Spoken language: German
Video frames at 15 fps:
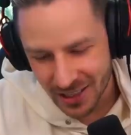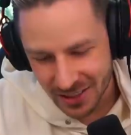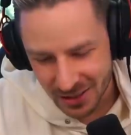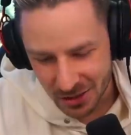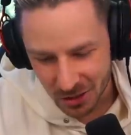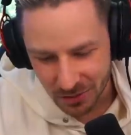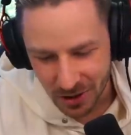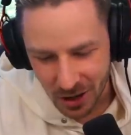
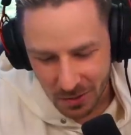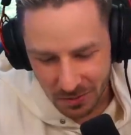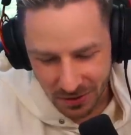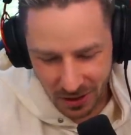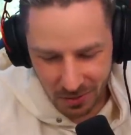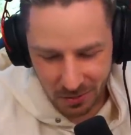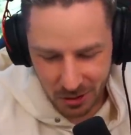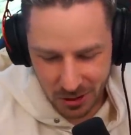So, warum,
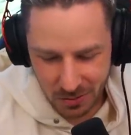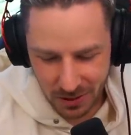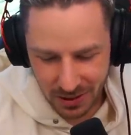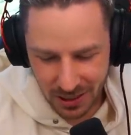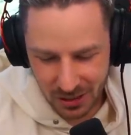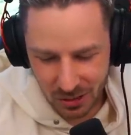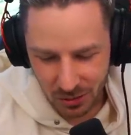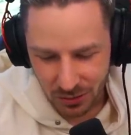warum muss man
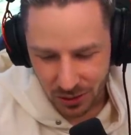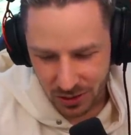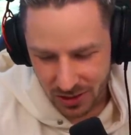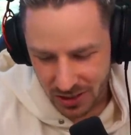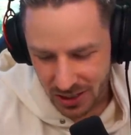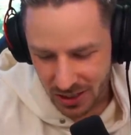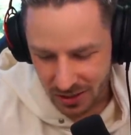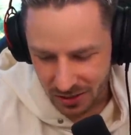das so
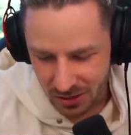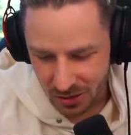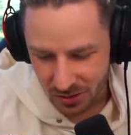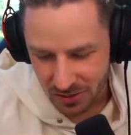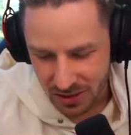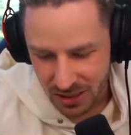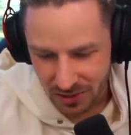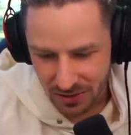forcieren? So,
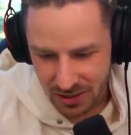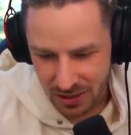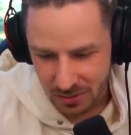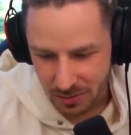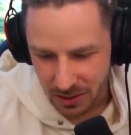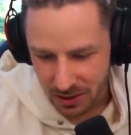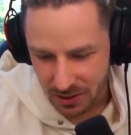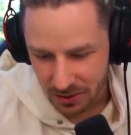wisst ihr, was ich
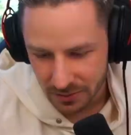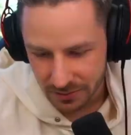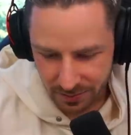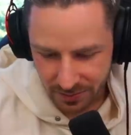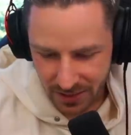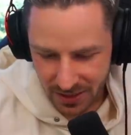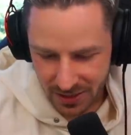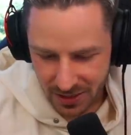meine?
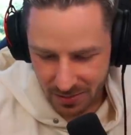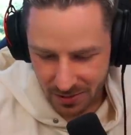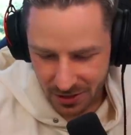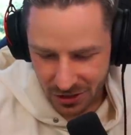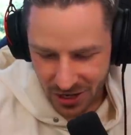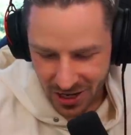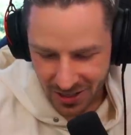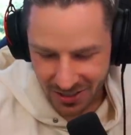Und deshalb, ich
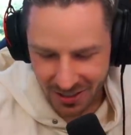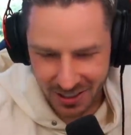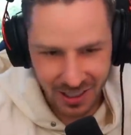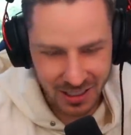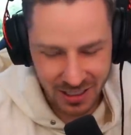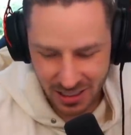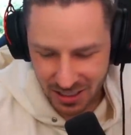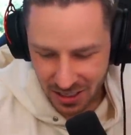check nicht
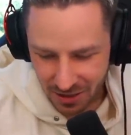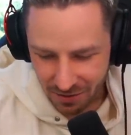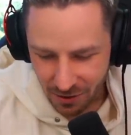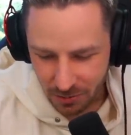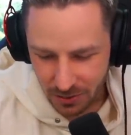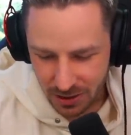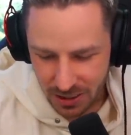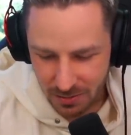ganz,
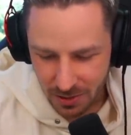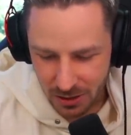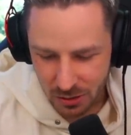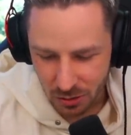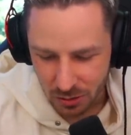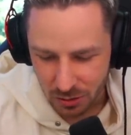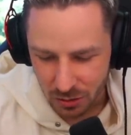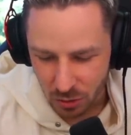warum das immer so
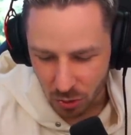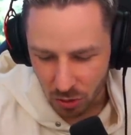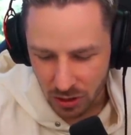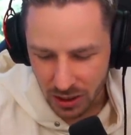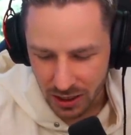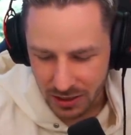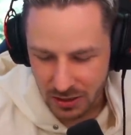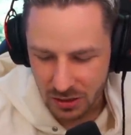einen
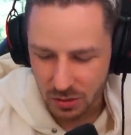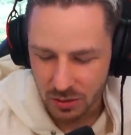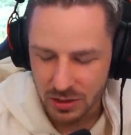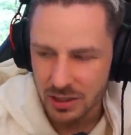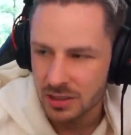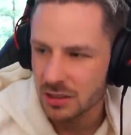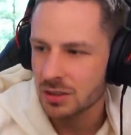Druck hat. So, und dieses